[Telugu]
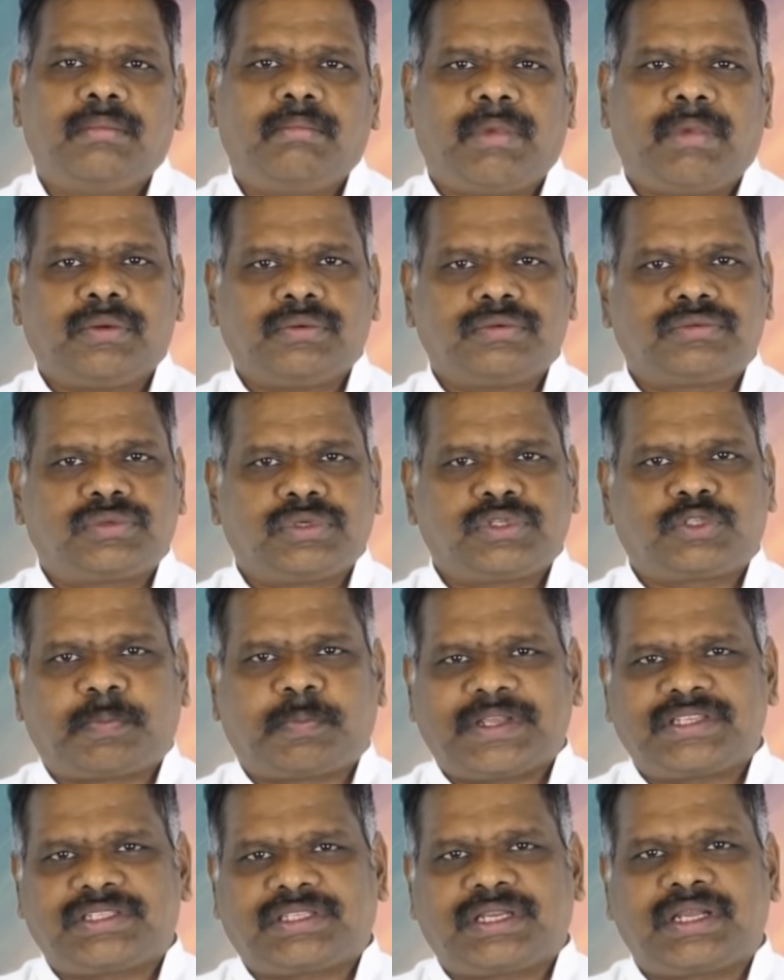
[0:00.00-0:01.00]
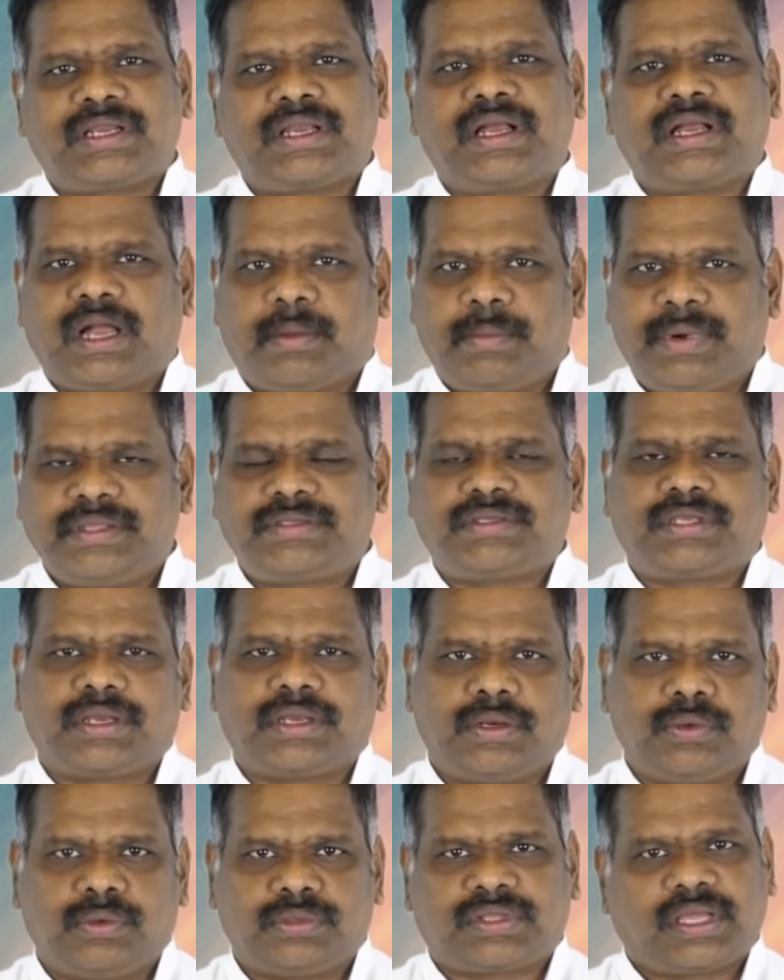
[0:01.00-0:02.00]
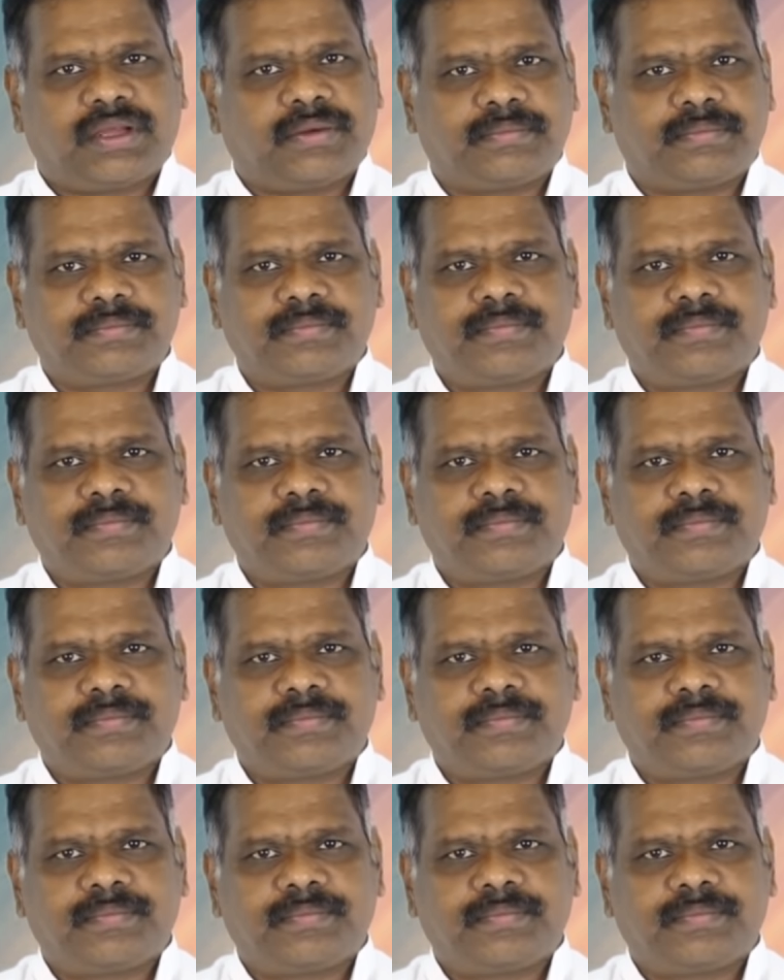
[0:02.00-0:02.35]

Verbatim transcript: మనం సుస్పష్టంగా గమనించగలుగుతాం